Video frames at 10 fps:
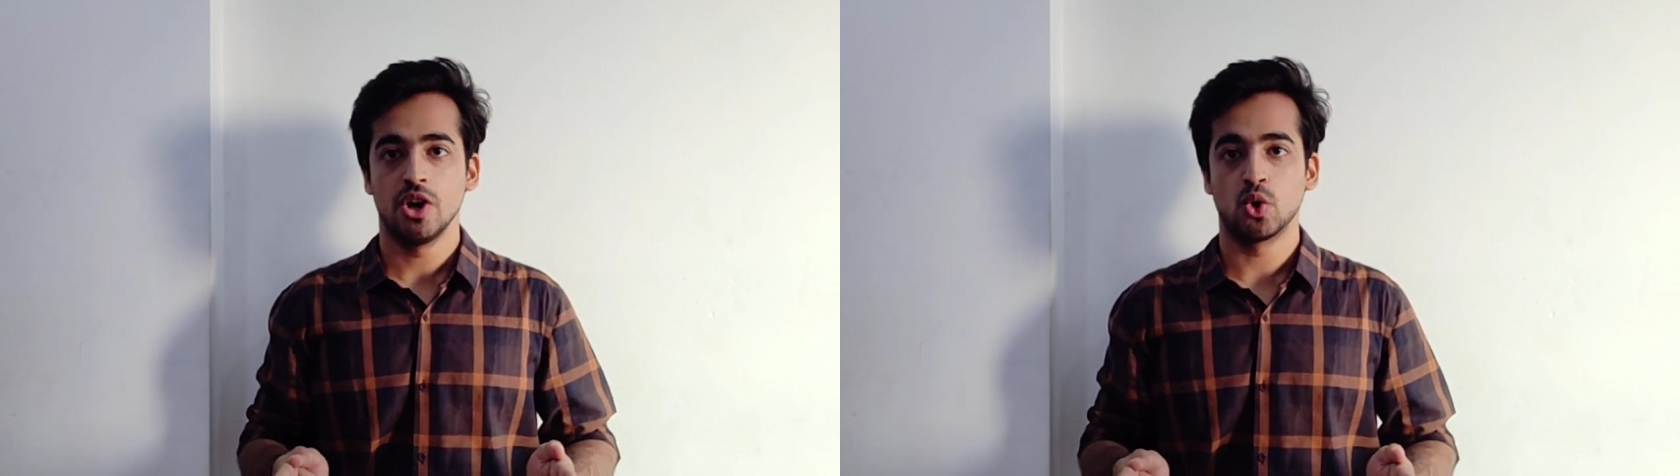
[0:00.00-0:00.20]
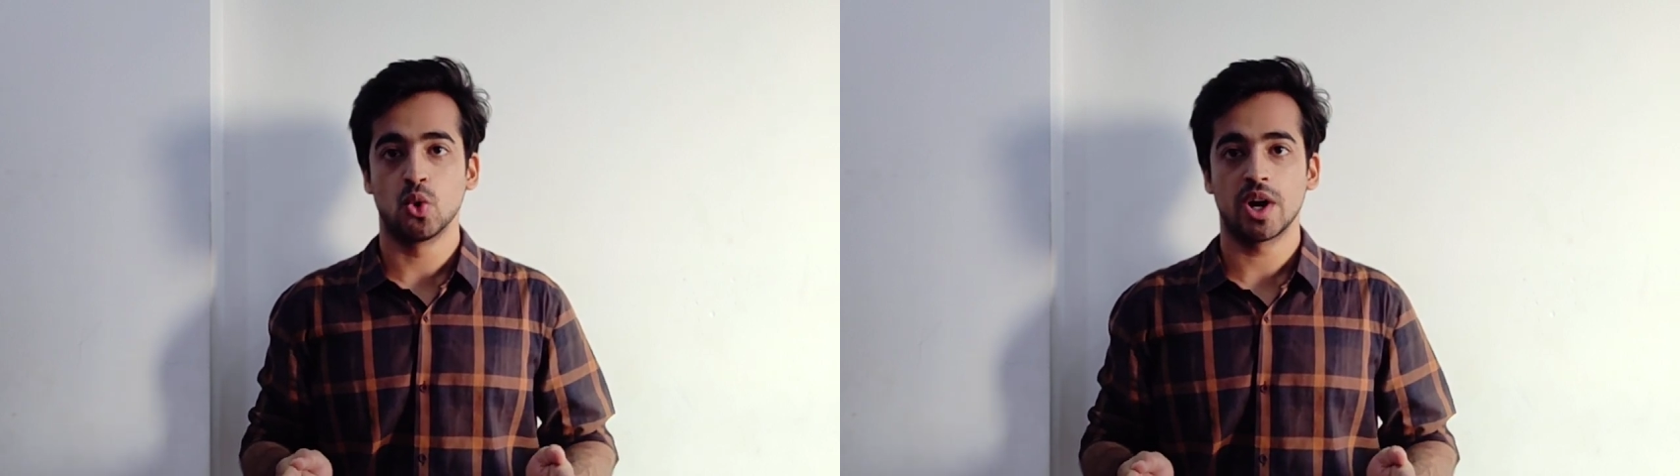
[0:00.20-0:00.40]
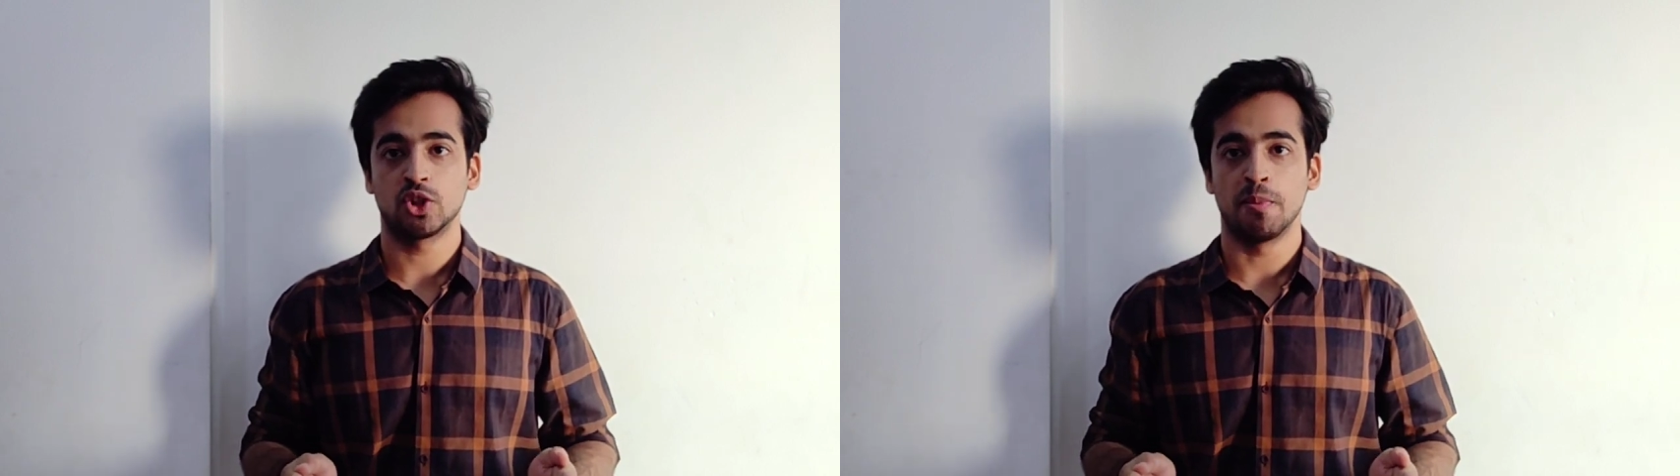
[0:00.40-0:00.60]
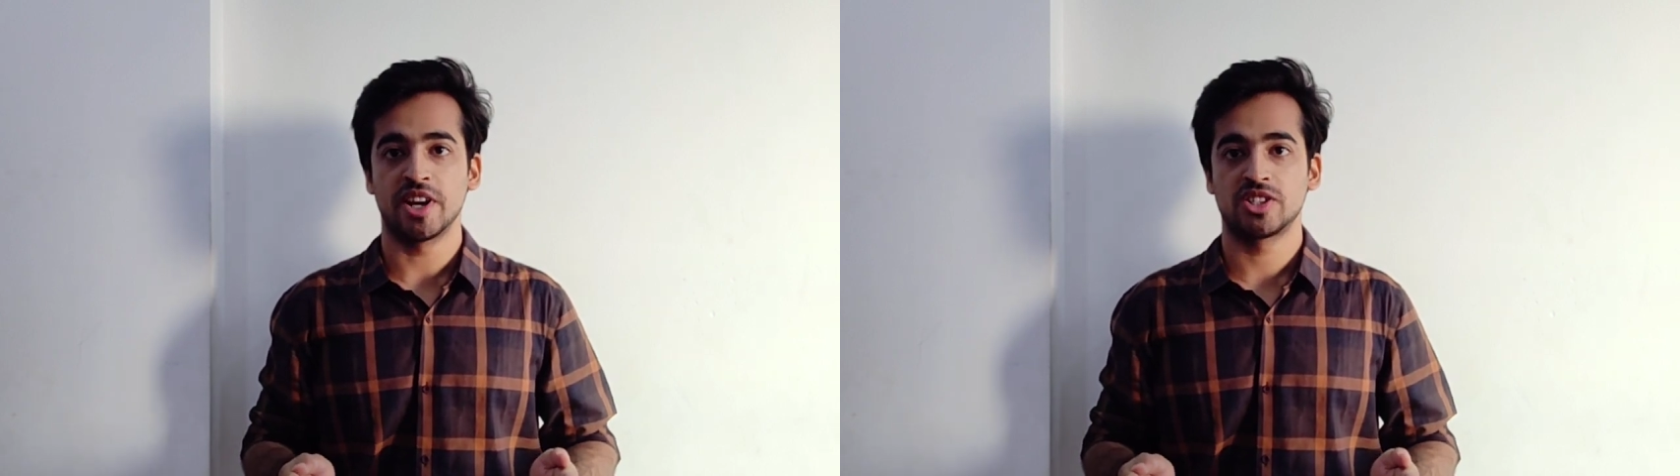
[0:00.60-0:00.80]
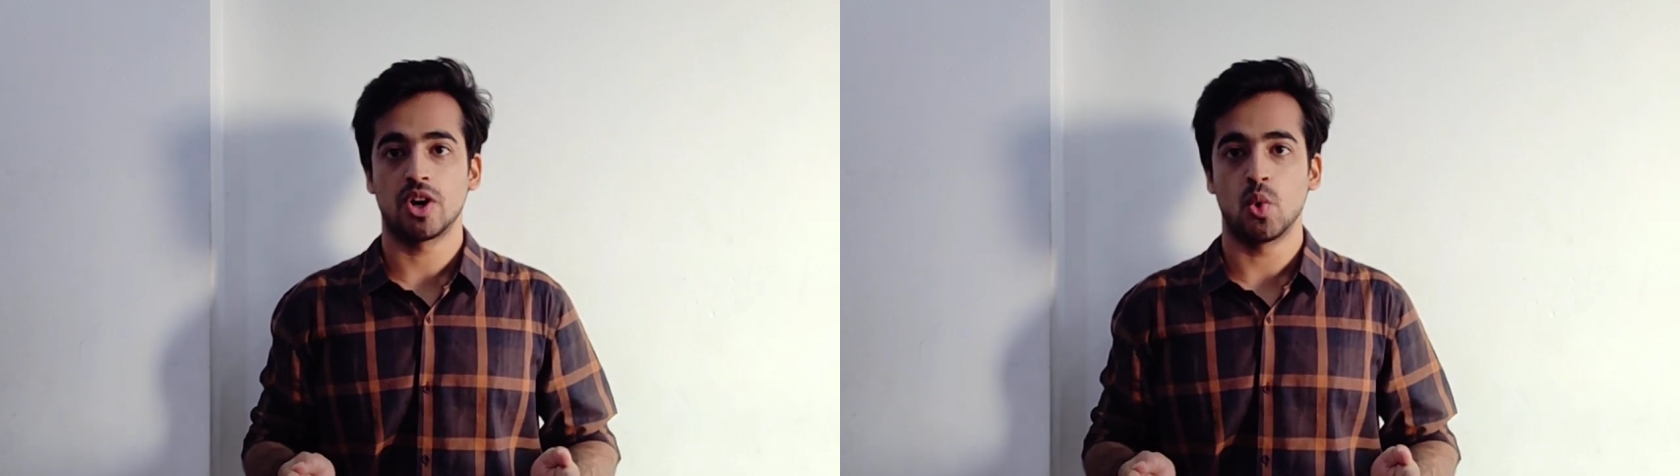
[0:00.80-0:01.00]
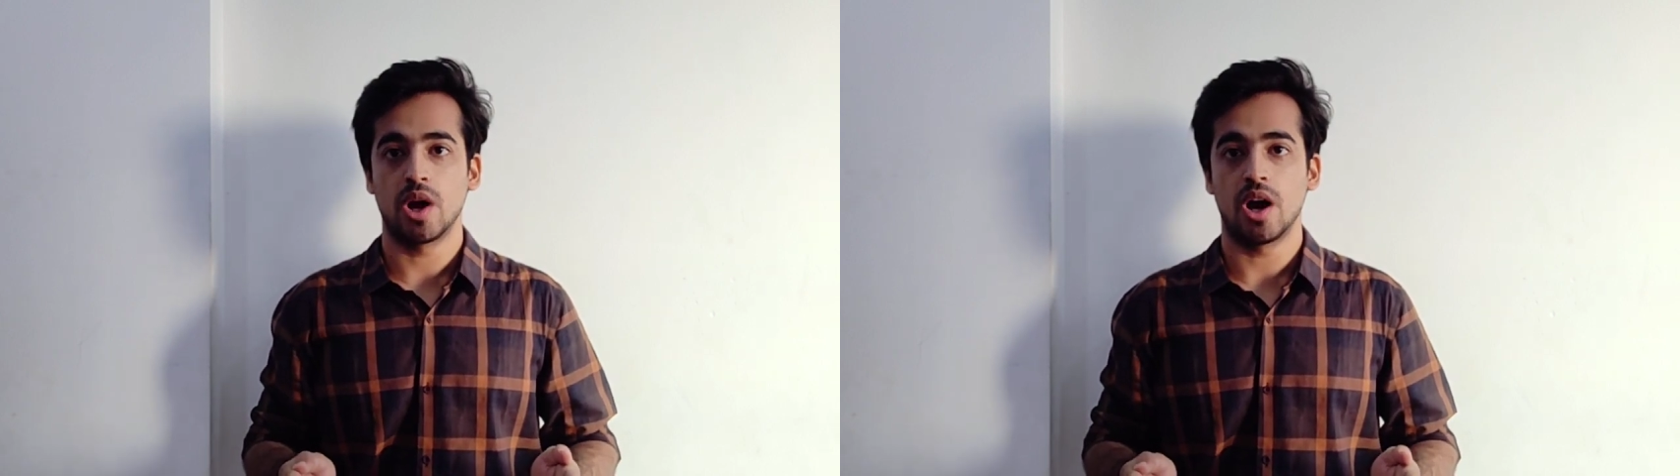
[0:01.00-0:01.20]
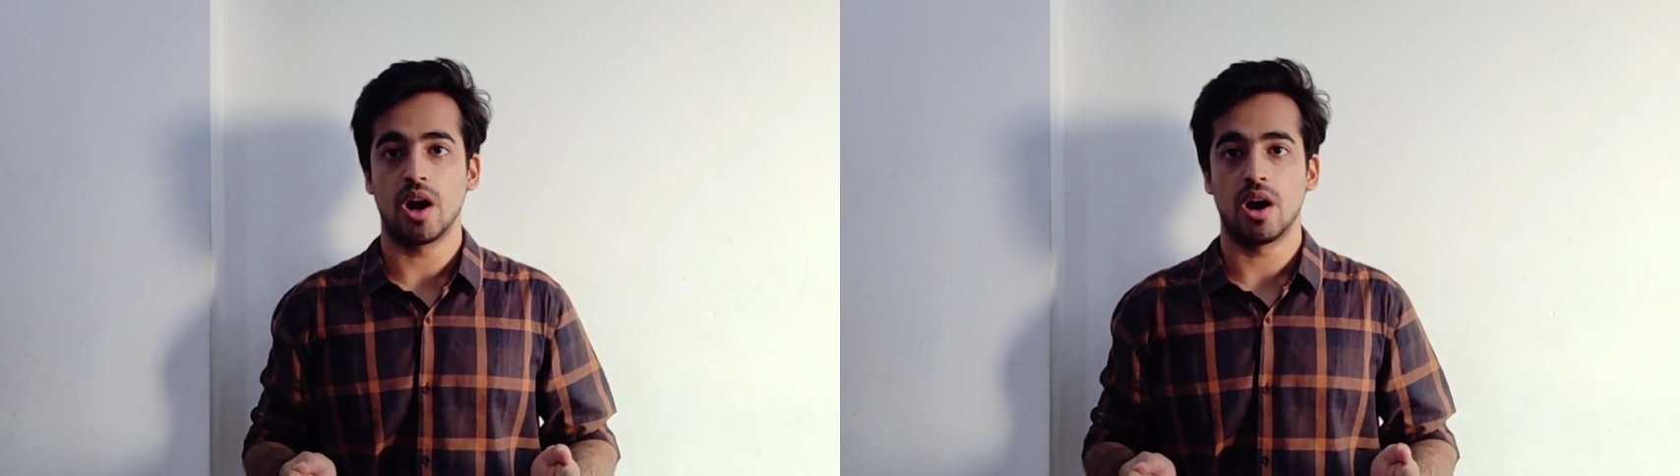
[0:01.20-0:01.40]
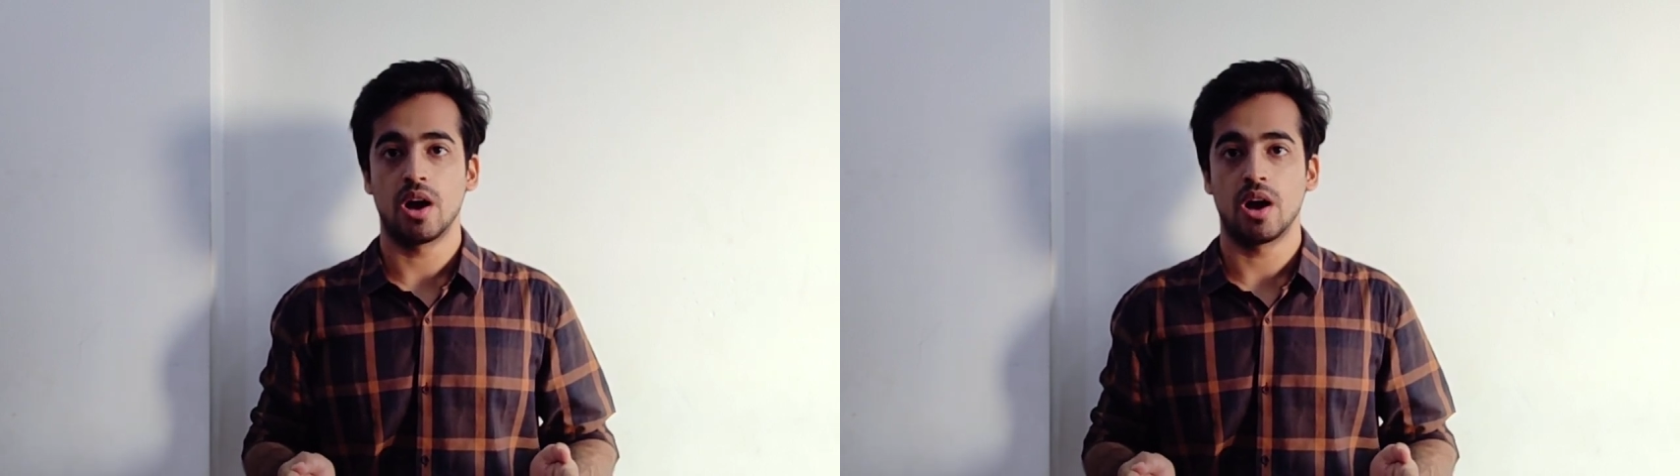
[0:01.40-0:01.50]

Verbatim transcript: रुकूंगा तो मर जाऊंगा